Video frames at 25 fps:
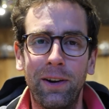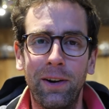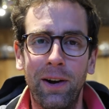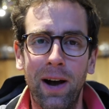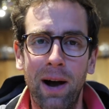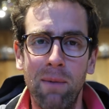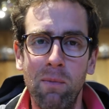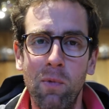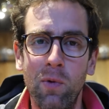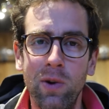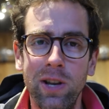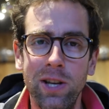
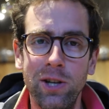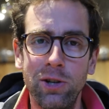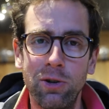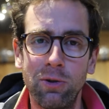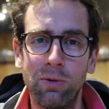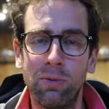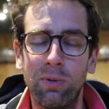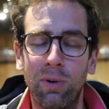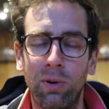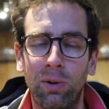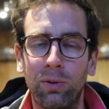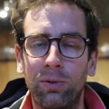à
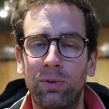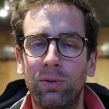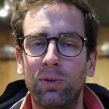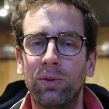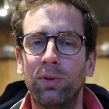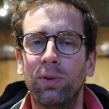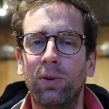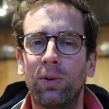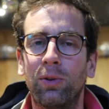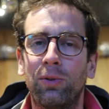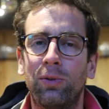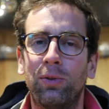mont en
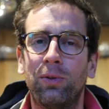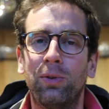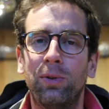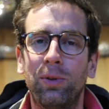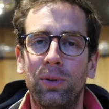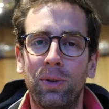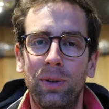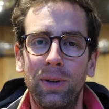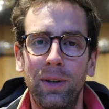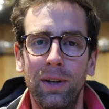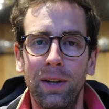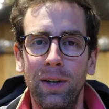ce, en
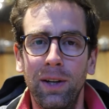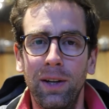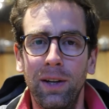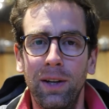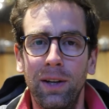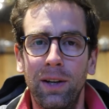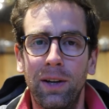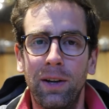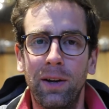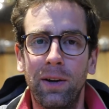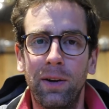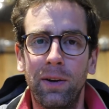ce
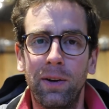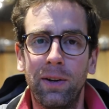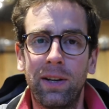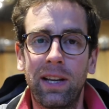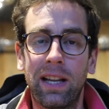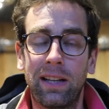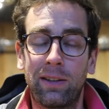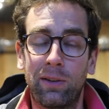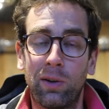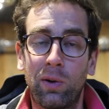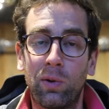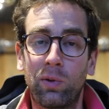
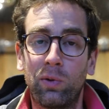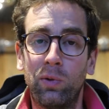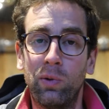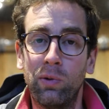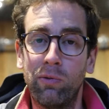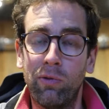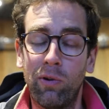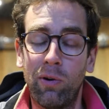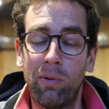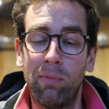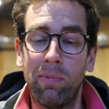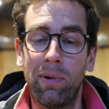14
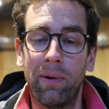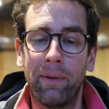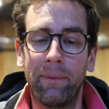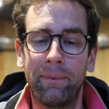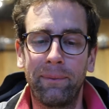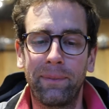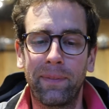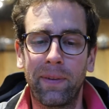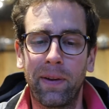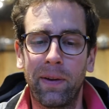novembre,